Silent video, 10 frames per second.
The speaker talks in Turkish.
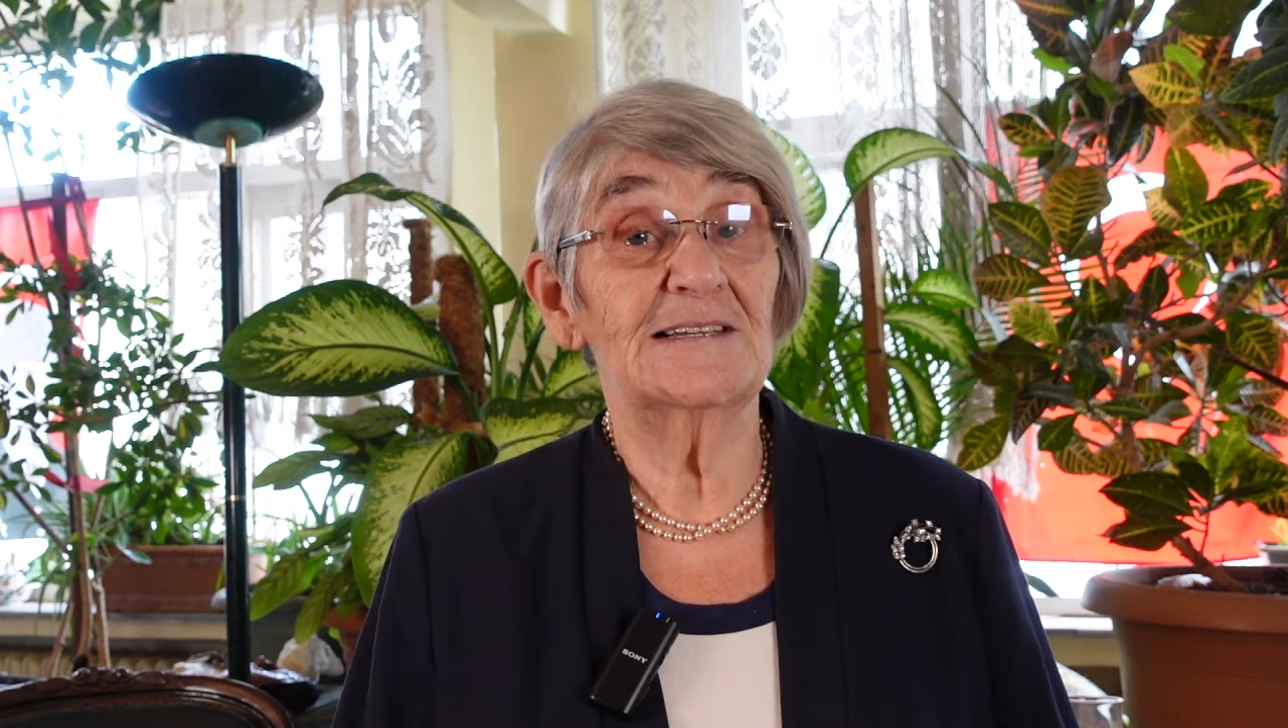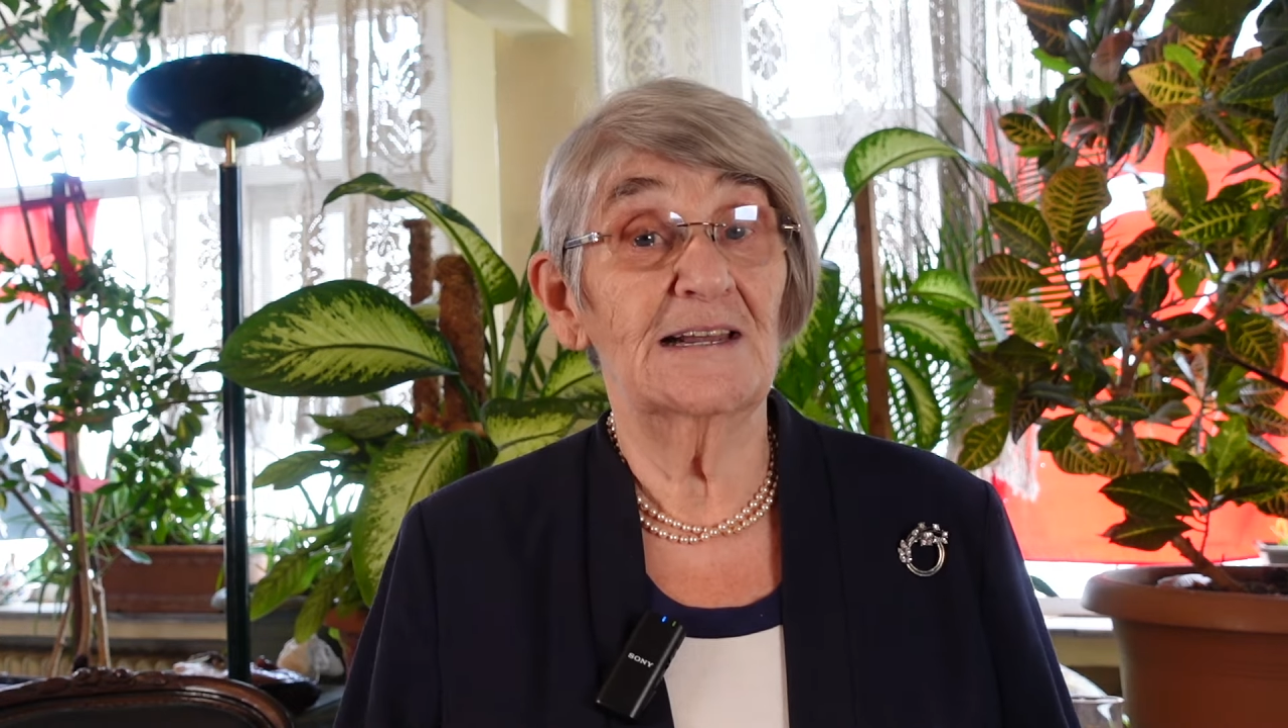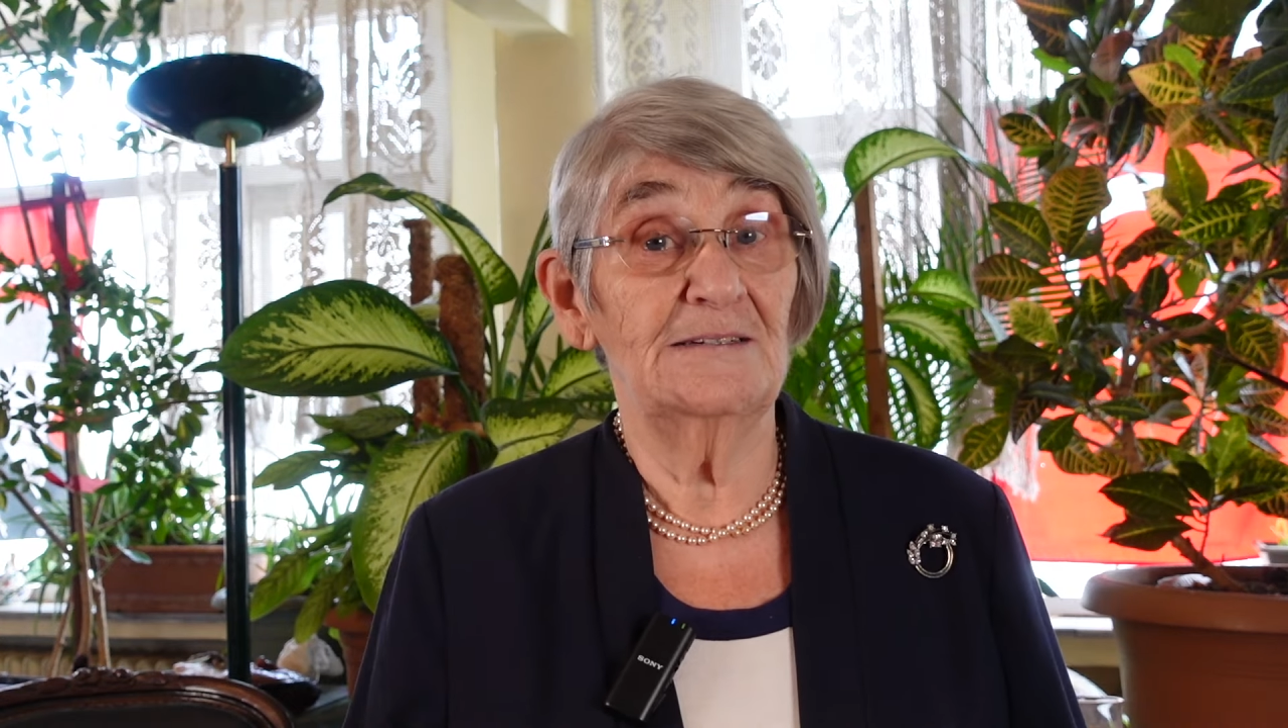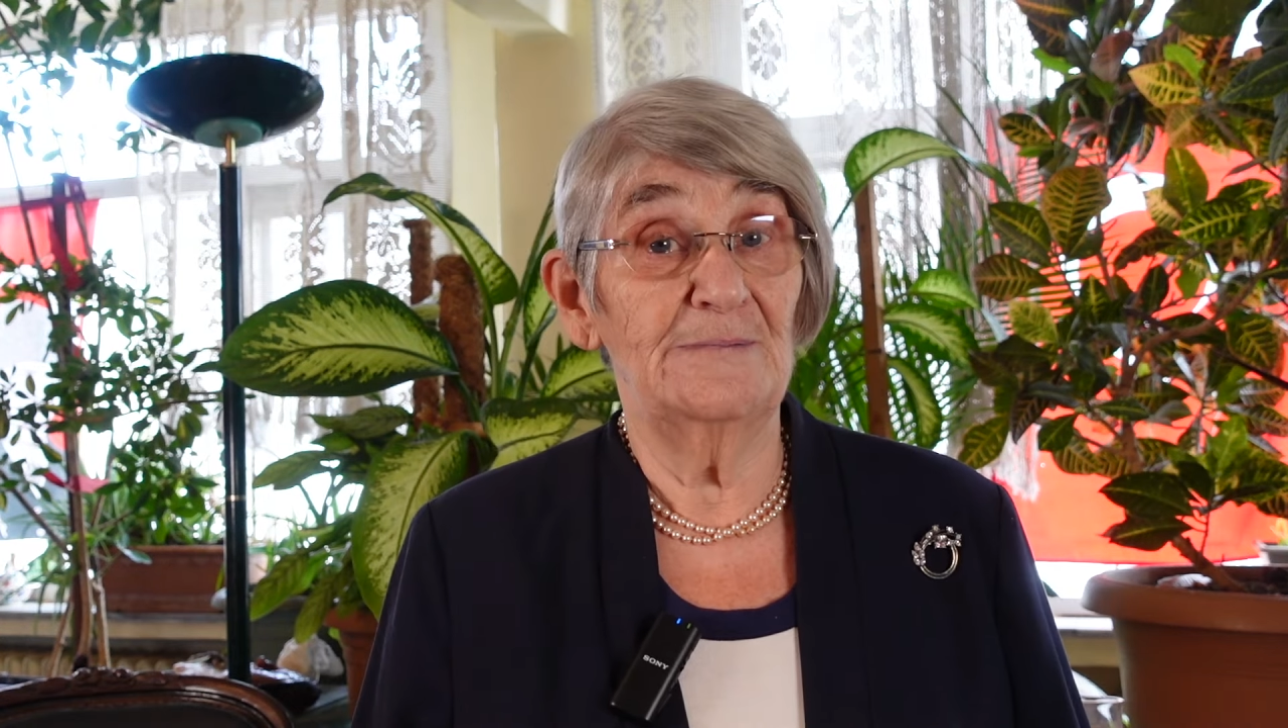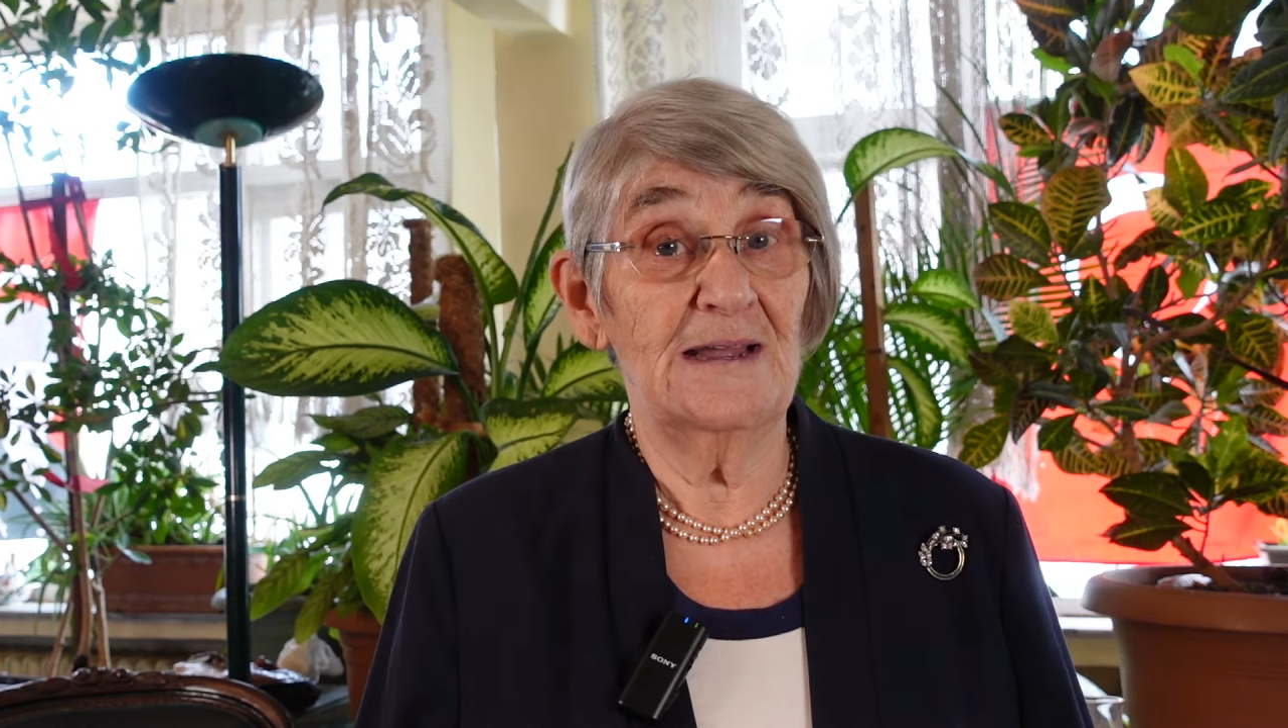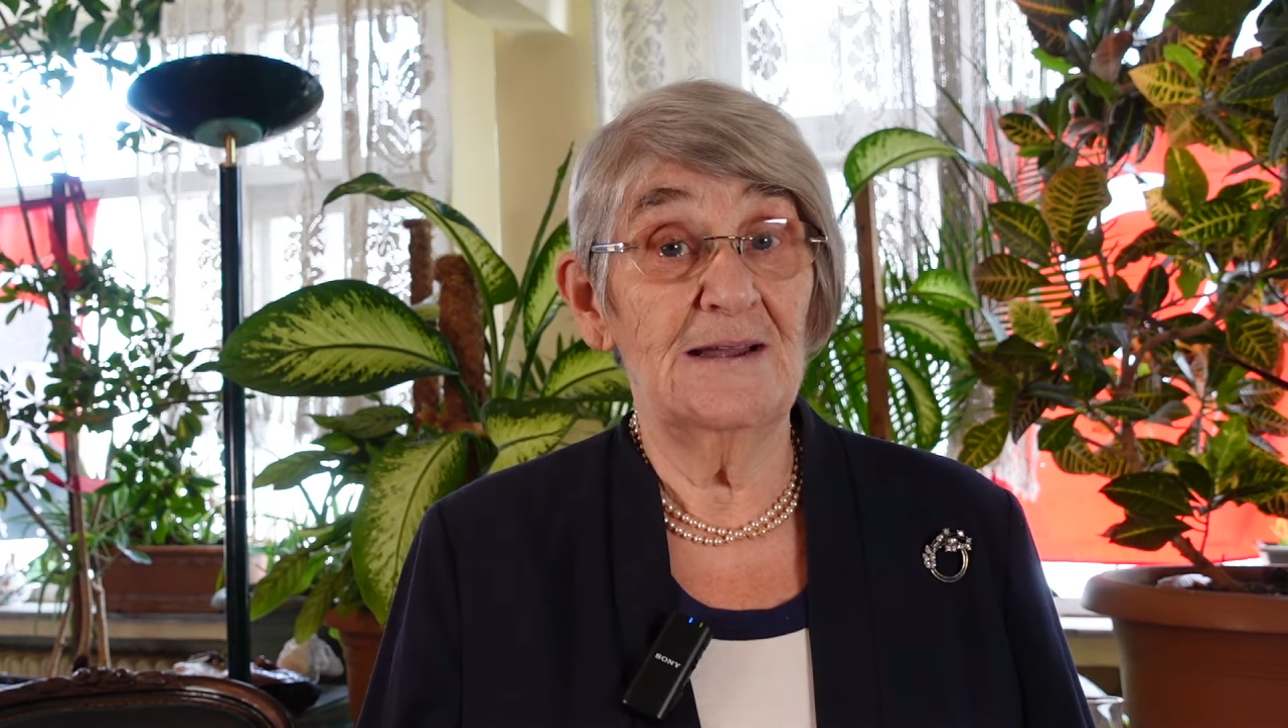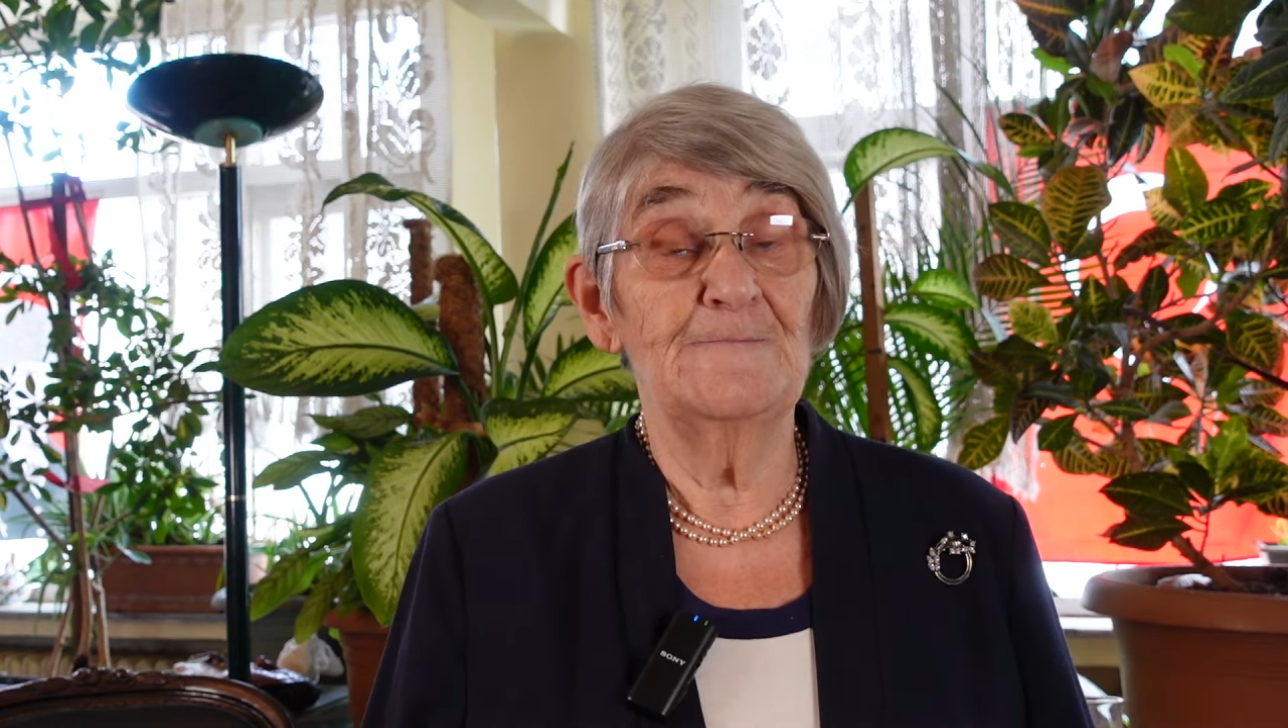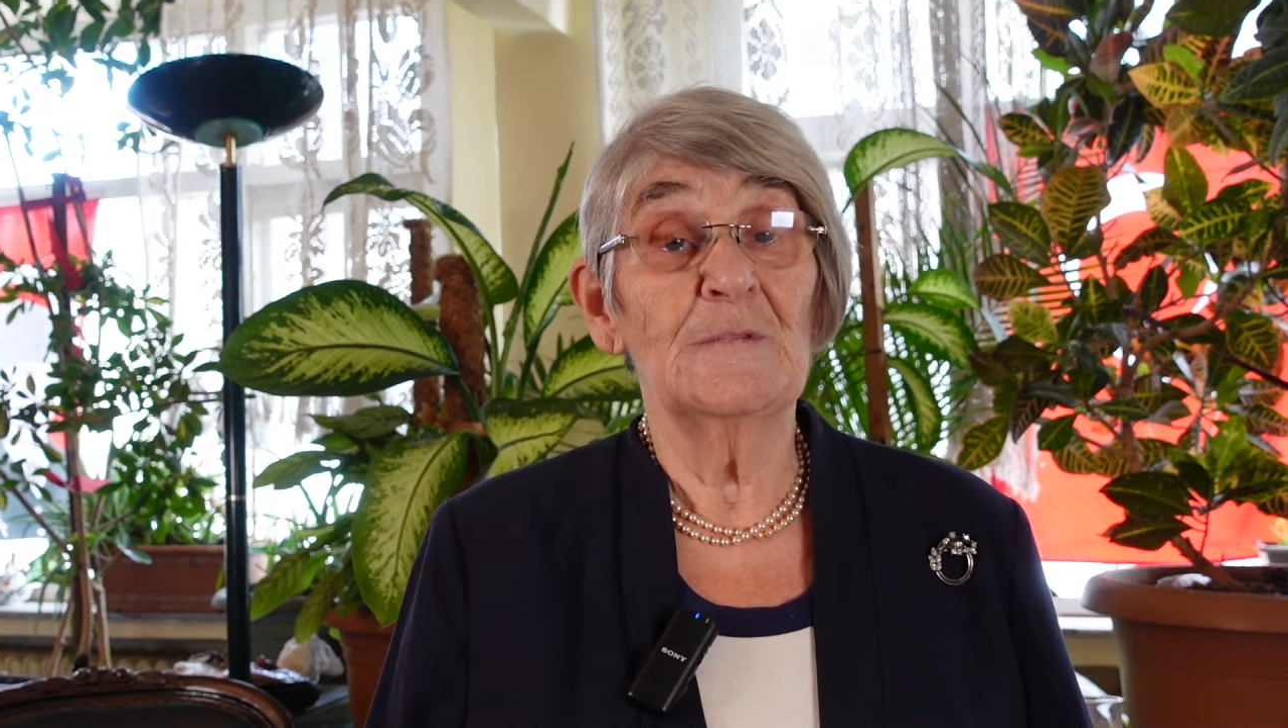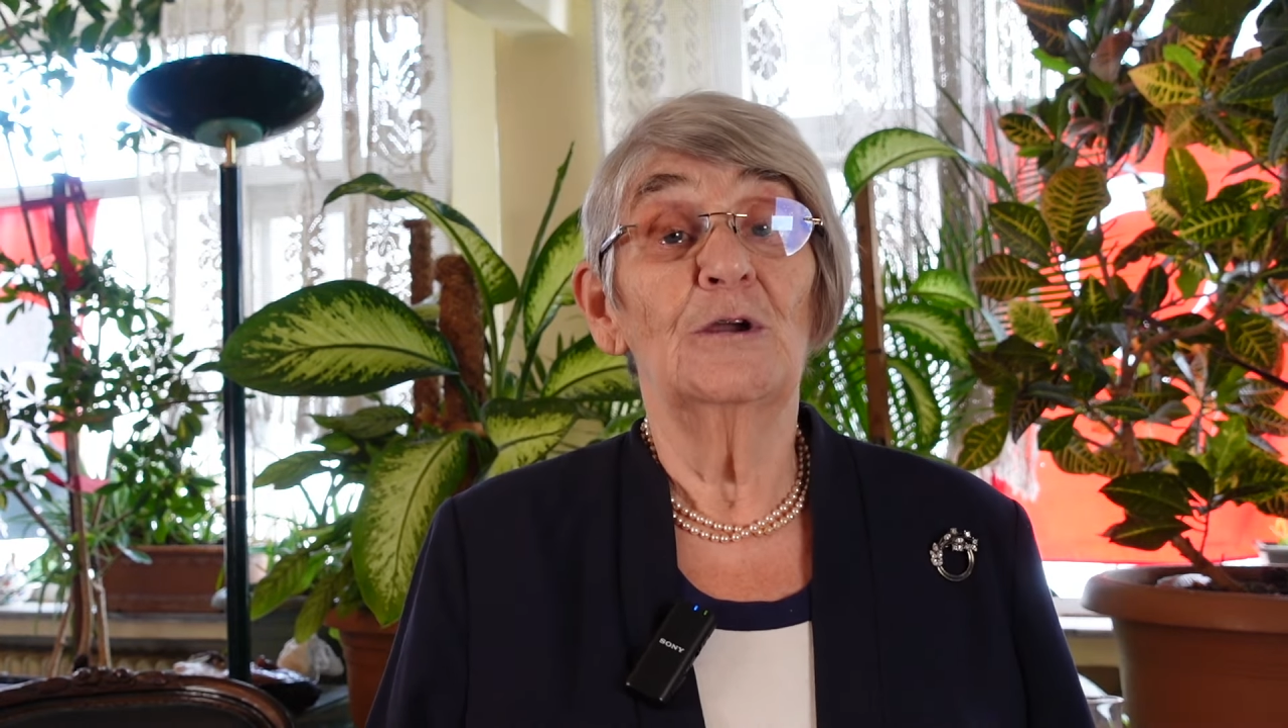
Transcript: sarılmak,